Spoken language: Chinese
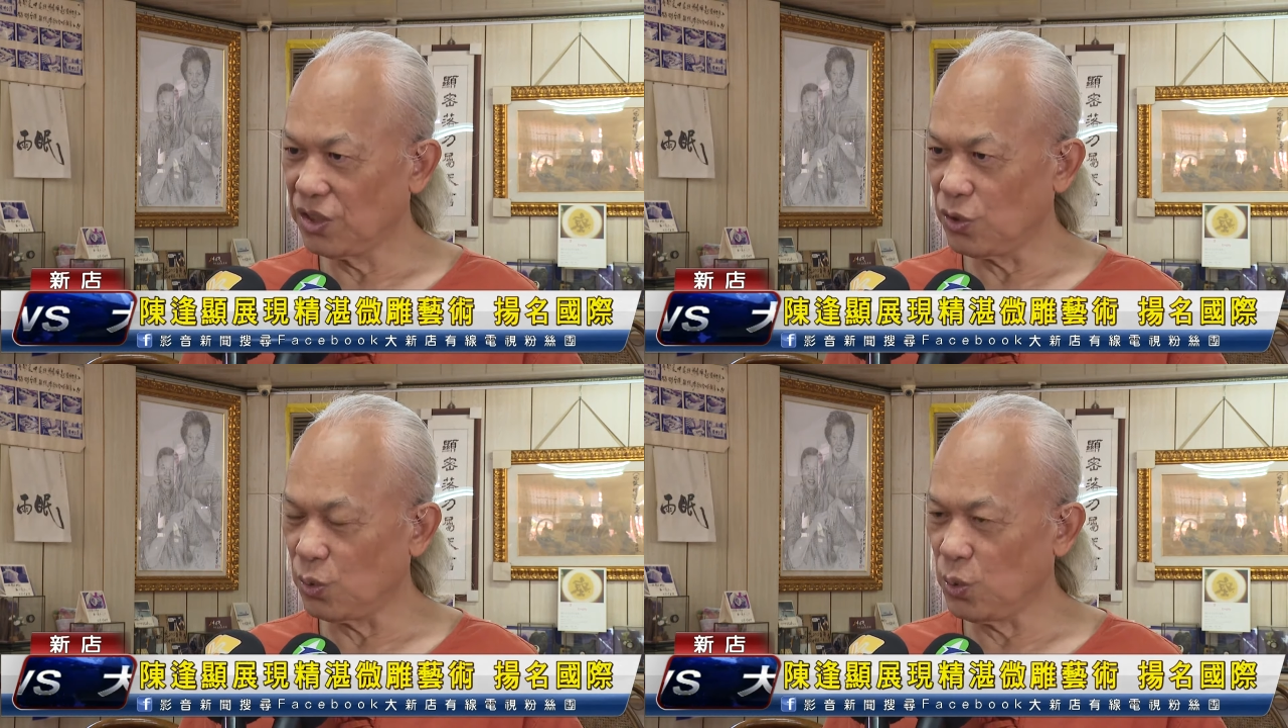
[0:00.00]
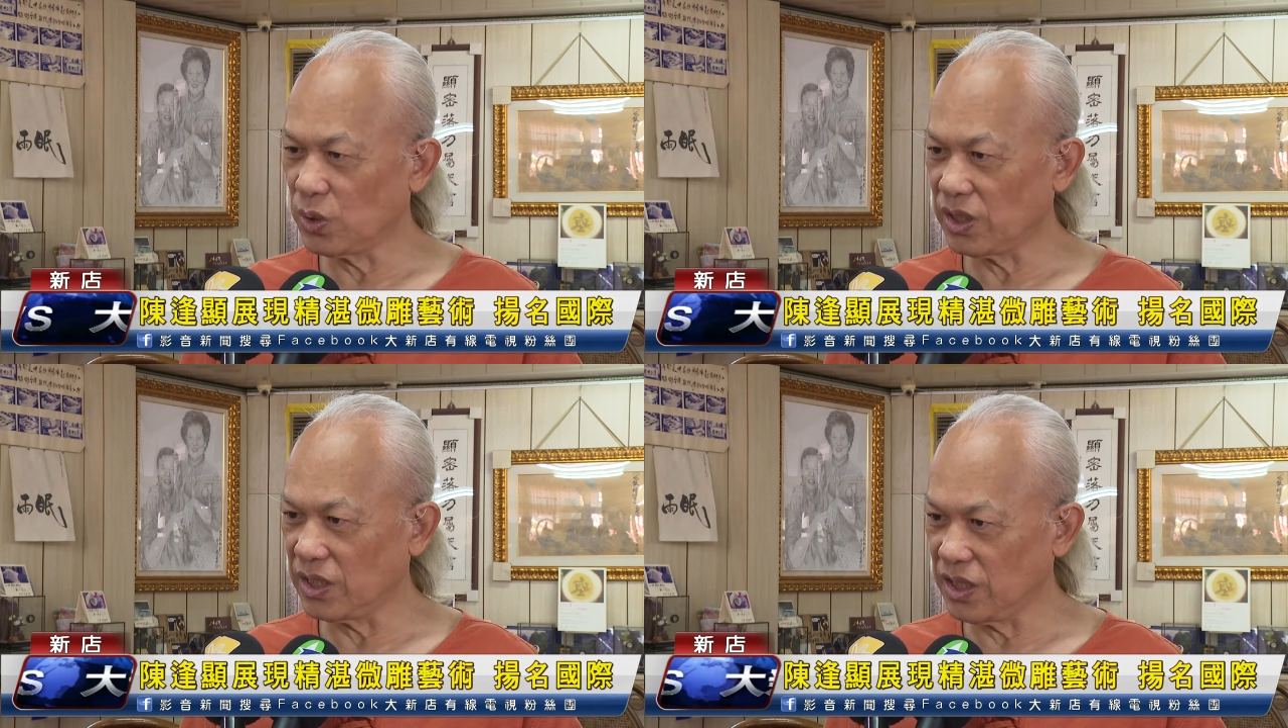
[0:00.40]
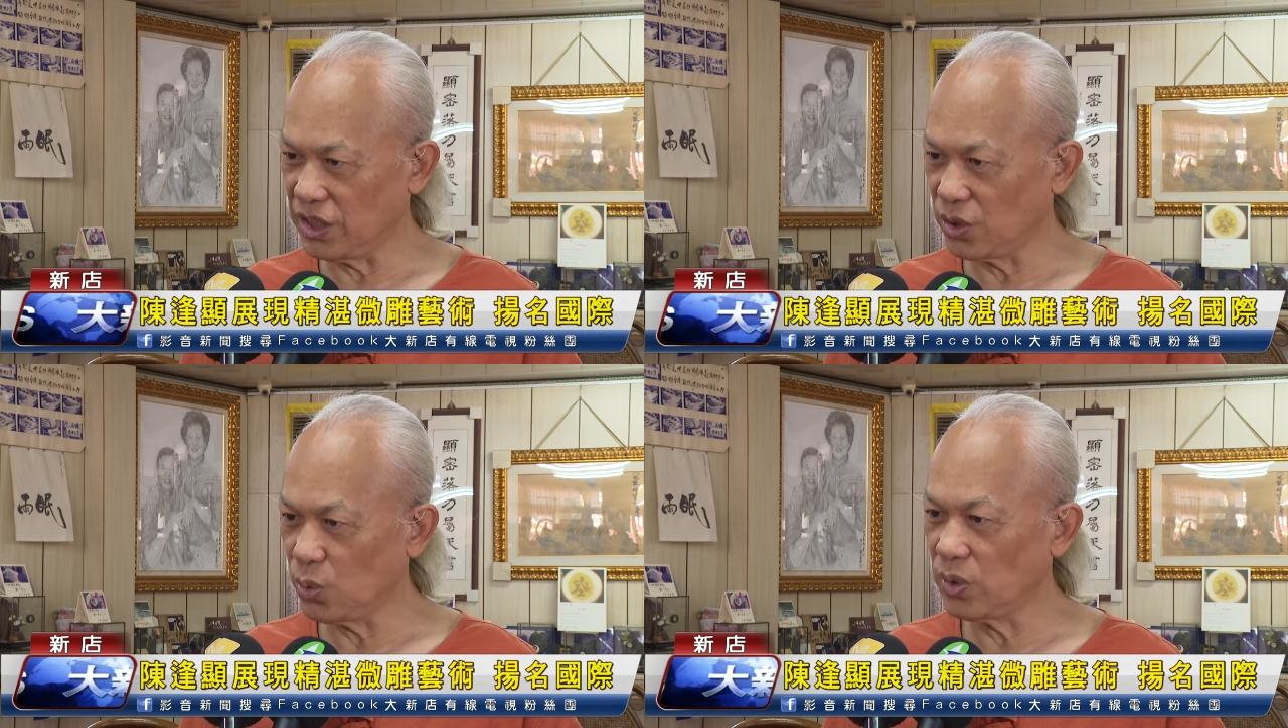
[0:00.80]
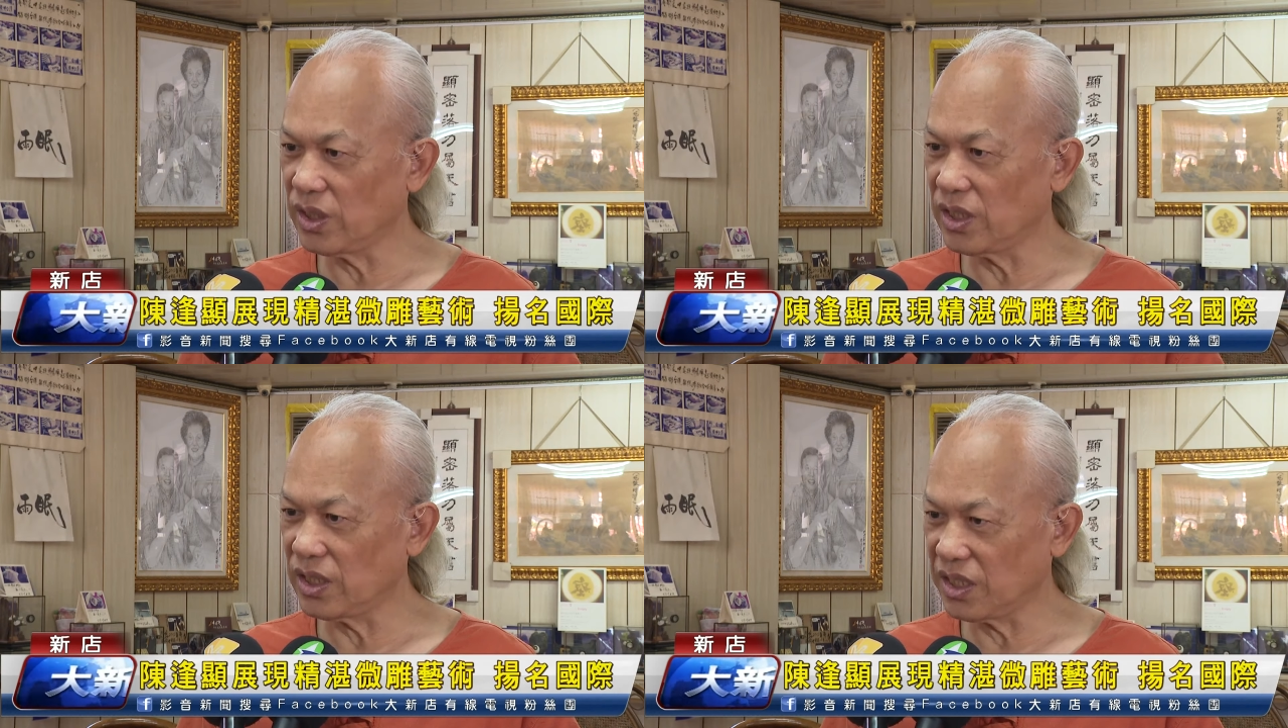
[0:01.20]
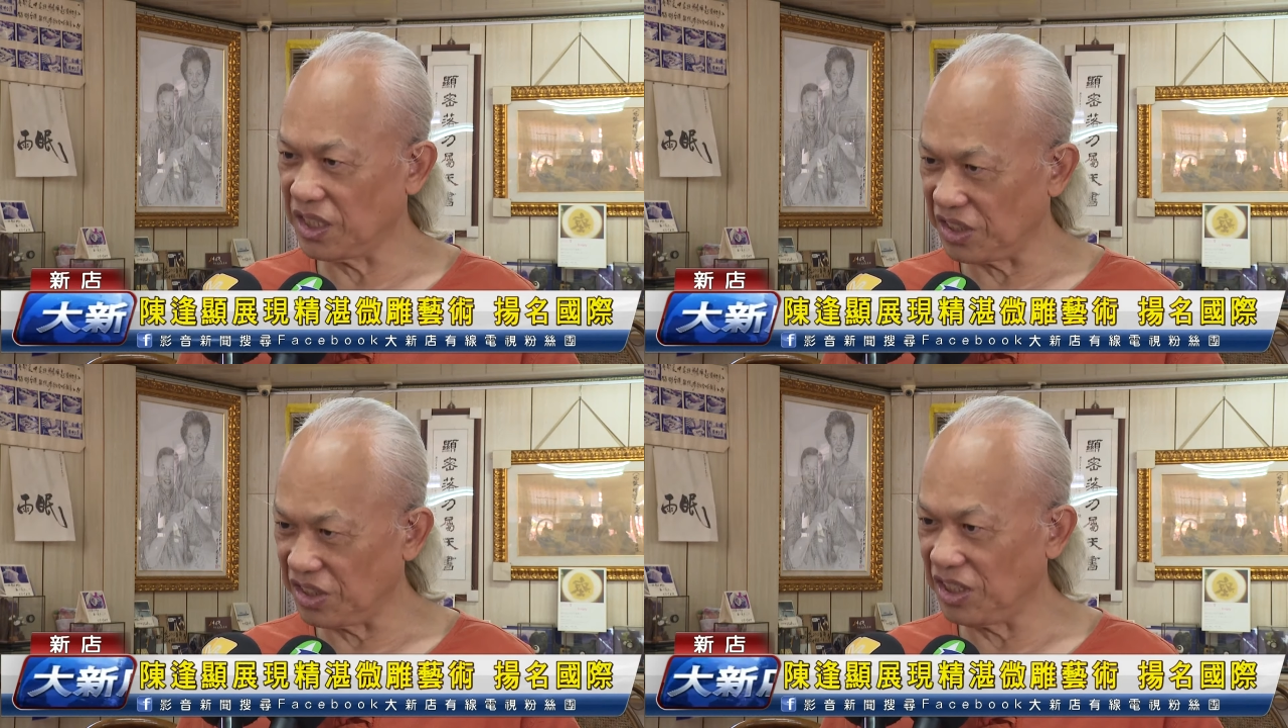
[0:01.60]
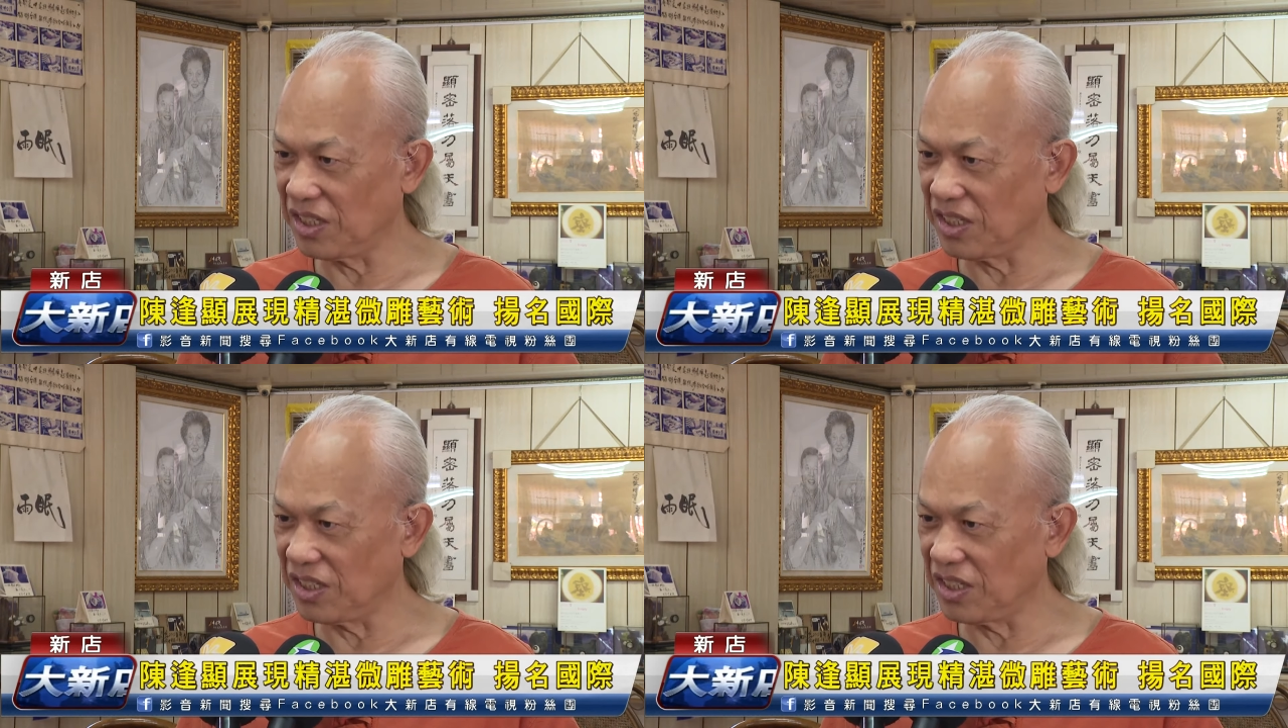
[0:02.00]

有获得很多的肯